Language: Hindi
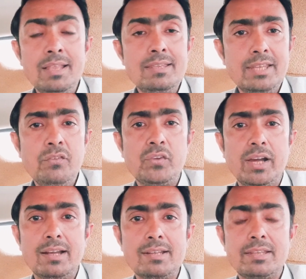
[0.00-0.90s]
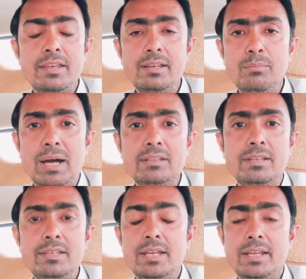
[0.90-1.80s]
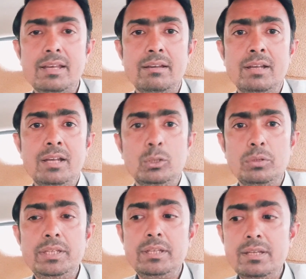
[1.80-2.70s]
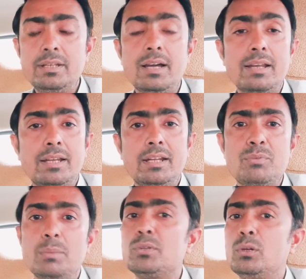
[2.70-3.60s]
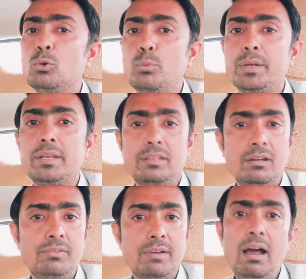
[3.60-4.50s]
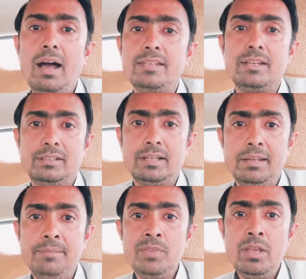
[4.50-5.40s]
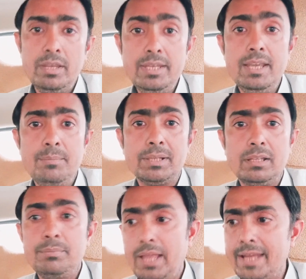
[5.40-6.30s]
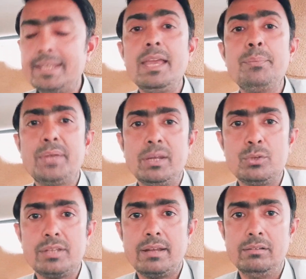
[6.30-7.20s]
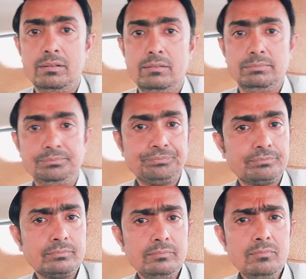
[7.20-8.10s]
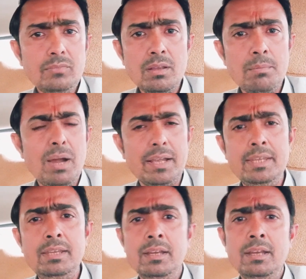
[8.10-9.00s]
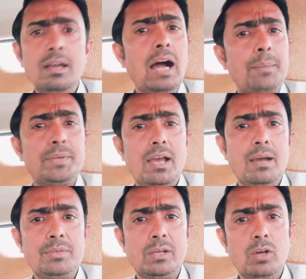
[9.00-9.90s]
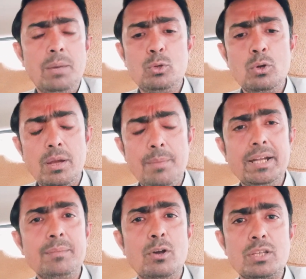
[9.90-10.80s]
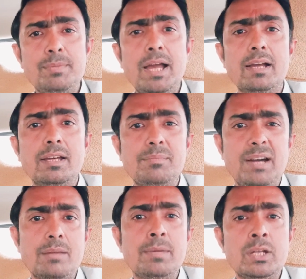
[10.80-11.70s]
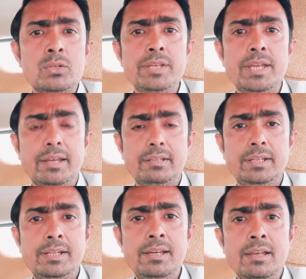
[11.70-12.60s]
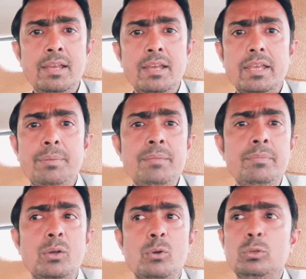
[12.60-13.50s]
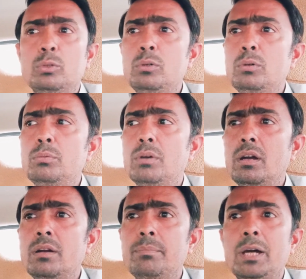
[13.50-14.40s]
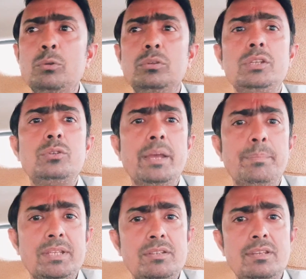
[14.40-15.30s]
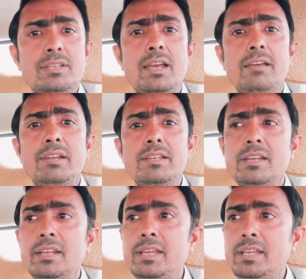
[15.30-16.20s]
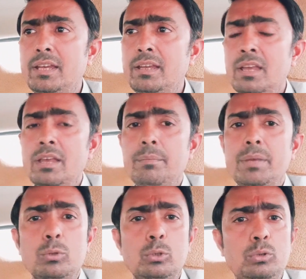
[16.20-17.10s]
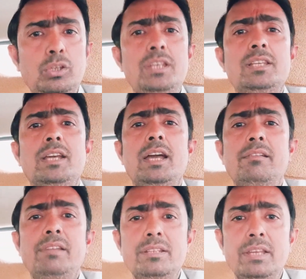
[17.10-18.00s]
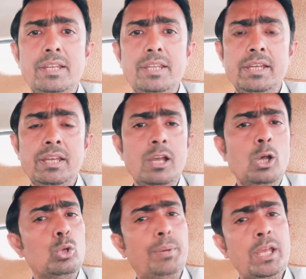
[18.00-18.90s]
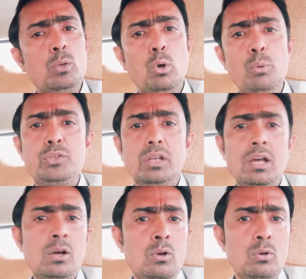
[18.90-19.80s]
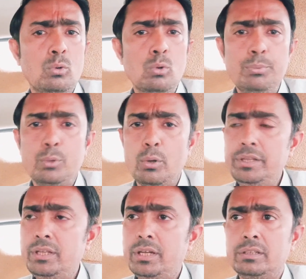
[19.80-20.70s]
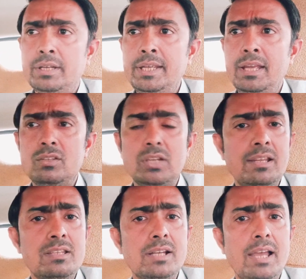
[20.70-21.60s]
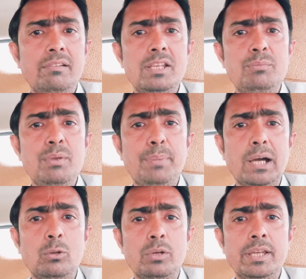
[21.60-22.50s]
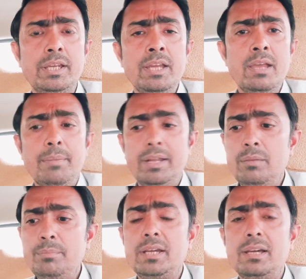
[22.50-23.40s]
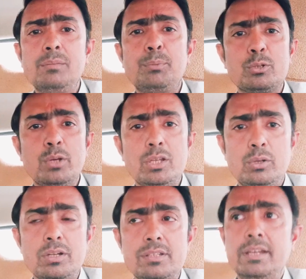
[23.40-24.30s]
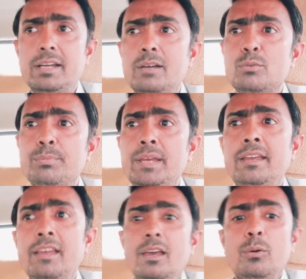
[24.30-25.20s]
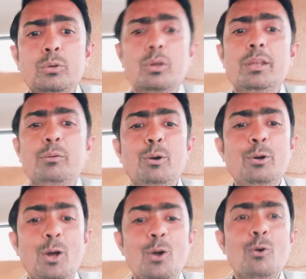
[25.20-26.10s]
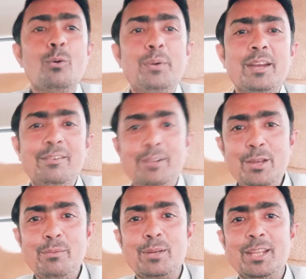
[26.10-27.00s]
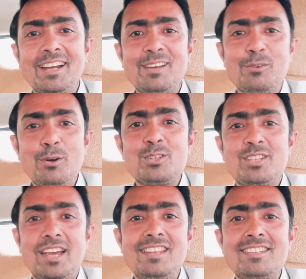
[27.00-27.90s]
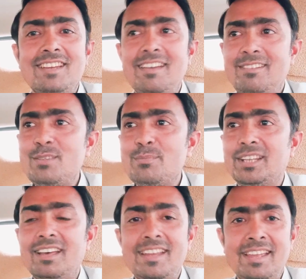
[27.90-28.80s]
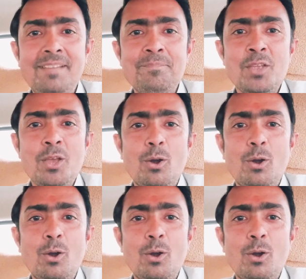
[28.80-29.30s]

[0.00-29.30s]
अनसेफ कार्स की अगर बात की जाए ना तो इन कार का नाम सबसे ऊपर की तरफ आ जाता है ये मतलब एनकेप के अनुसार बाकी आपके आप जानो अब जो कमेंट बॉक्स में आकर बार बार जो ये कहते हैं ना कि भाई मेरे को तो मारुति जो है पच्चीस का एवरेज दे रही है मेरे को तो तीस का एवरेज दे रही है तो भाई खूब चलाओ खूब कोई दिक्कत नहीं है चालीस का एवरेज भी पालोगे मैंने अभी कल परसों एक शॉर्ट्स देखा उसमें उन्होंने वो ऊपर का वीडियो बताकर वो चालीस का एवरेज बता रहे हैं